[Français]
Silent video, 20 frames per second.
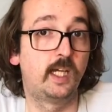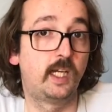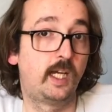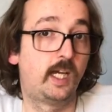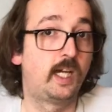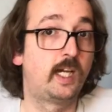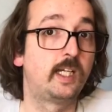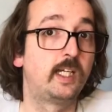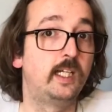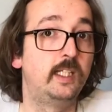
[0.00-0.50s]

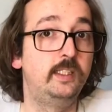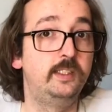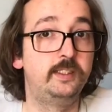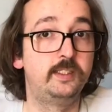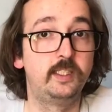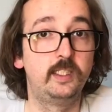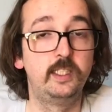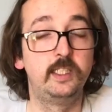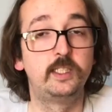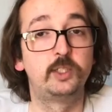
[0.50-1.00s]
à
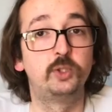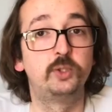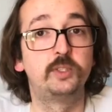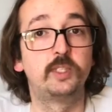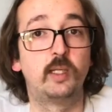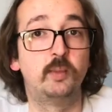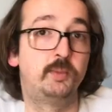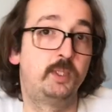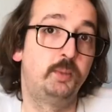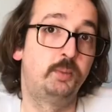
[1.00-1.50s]
réaliser les choses
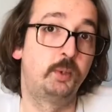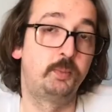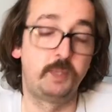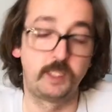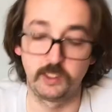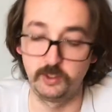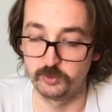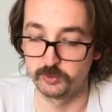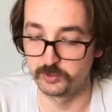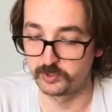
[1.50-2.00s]
un petit peu
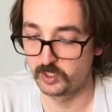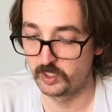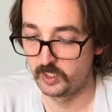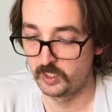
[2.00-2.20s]
périlleuses.